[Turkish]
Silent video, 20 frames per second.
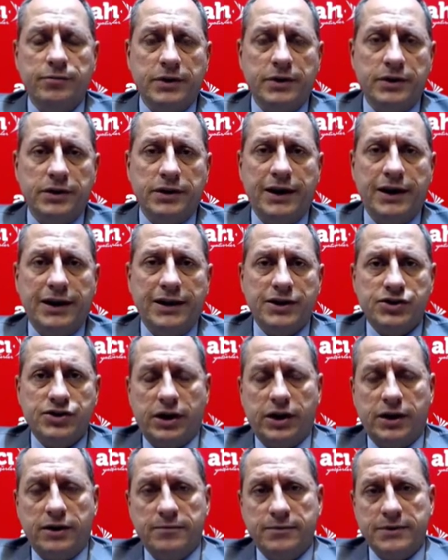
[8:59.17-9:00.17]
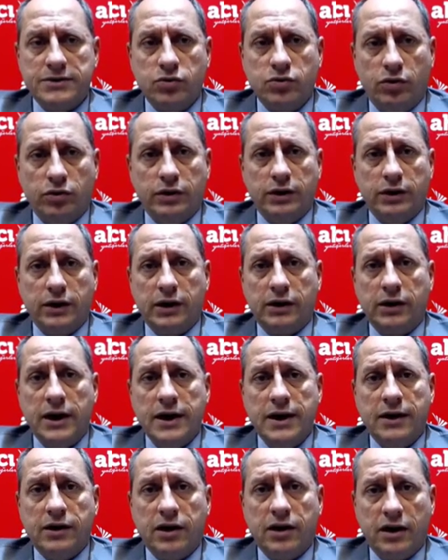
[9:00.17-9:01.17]
bir geri çekilmesi olarak
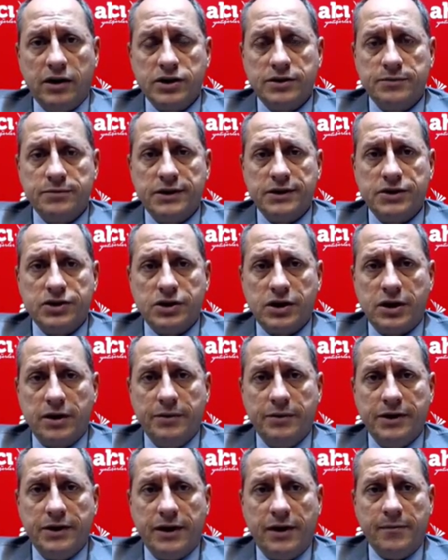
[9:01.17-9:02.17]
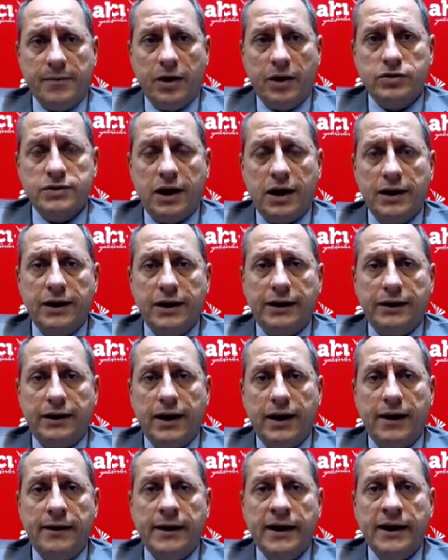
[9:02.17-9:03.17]
karşımıza çıkabilir ama
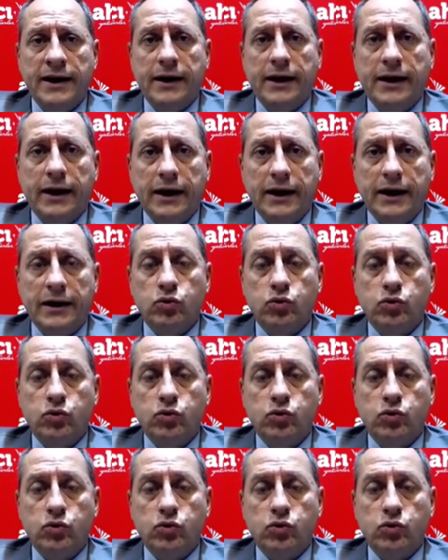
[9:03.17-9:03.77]
özellikle e,